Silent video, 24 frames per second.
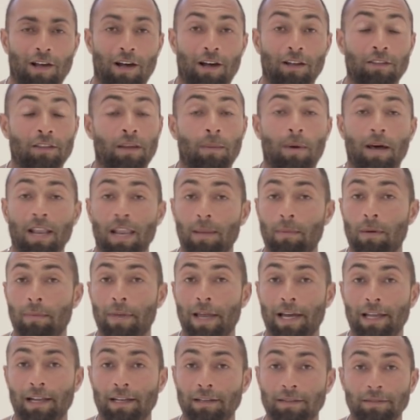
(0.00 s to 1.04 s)
آه طبعا لما
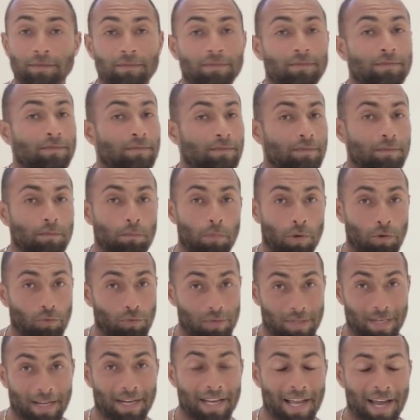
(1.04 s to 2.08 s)
بيعلى
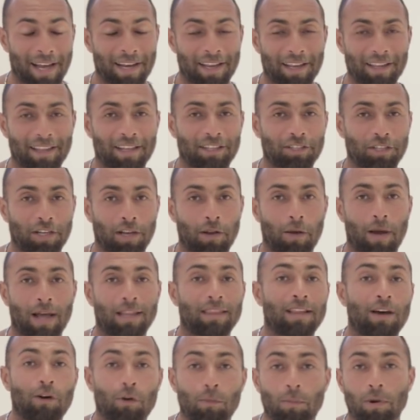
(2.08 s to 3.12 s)
برضه سريعا كده عشان لو
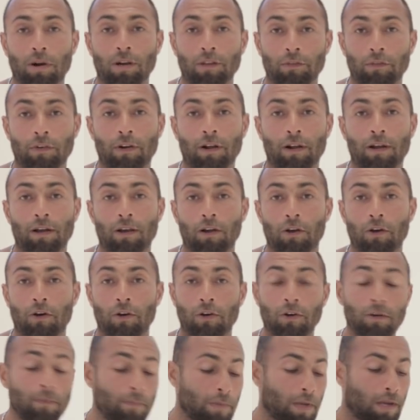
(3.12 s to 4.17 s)
حد اول مره يتفرج على
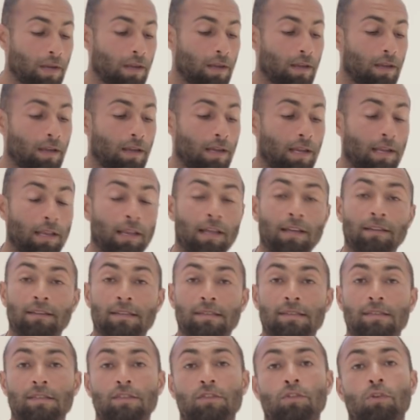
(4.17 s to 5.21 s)
القناه
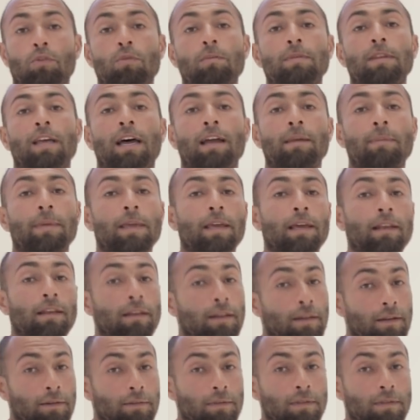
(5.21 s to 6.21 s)
التستوستيرون بتاعك بيقل